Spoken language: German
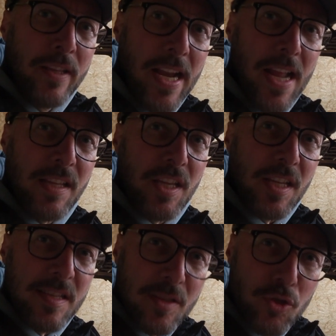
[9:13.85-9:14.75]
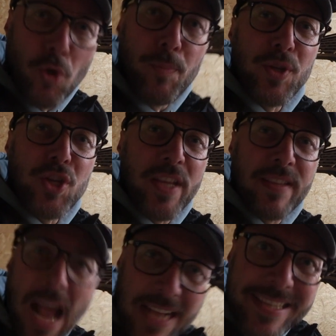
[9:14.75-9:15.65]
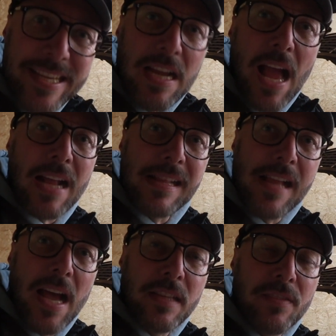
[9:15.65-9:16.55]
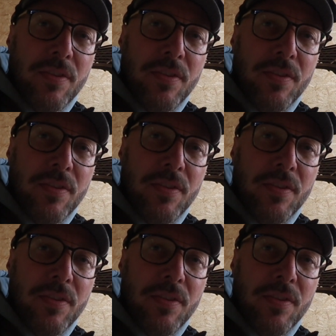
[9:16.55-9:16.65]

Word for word: der natürlich dieses typische Taxi-Nageln hat.